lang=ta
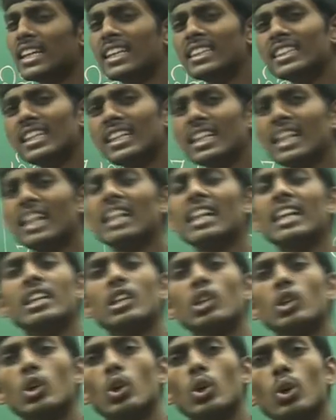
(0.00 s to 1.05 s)
எந்த நிலையில
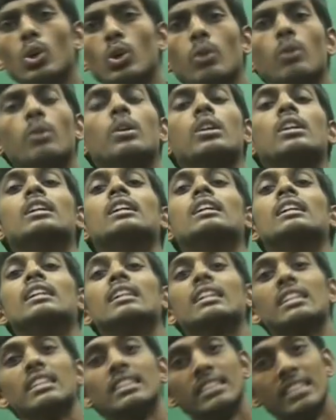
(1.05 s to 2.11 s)
இருக்கும்
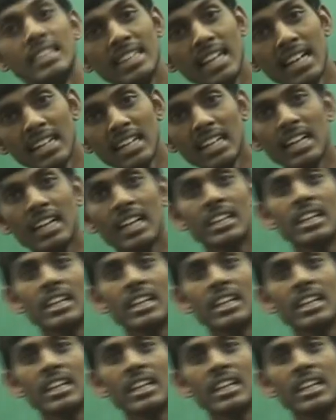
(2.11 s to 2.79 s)
திடநிலையில